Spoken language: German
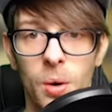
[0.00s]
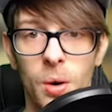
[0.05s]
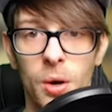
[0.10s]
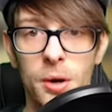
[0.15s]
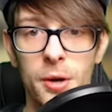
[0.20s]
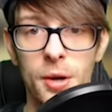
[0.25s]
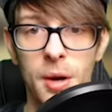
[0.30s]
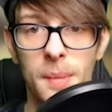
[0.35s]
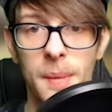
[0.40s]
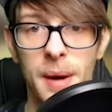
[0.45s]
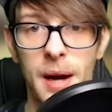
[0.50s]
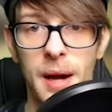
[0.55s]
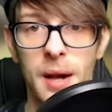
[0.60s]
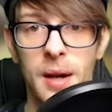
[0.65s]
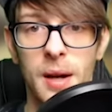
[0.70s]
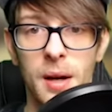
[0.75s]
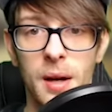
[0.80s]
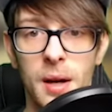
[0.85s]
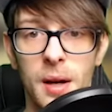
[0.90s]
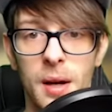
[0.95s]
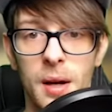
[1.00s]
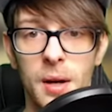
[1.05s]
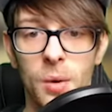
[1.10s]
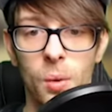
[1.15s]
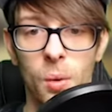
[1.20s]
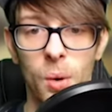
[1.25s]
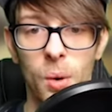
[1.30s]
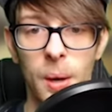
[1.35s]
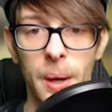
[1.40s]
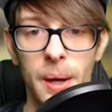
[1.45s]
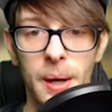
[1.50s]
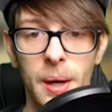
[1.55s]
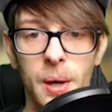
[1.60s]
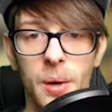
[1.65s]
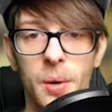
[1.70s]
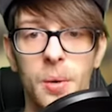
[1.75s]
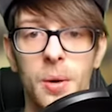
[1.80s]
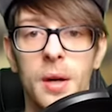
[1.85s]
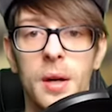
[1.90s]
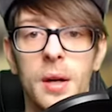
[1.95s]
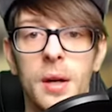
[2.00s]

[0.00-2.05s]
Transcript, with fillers: Und nochmal. Wuhu.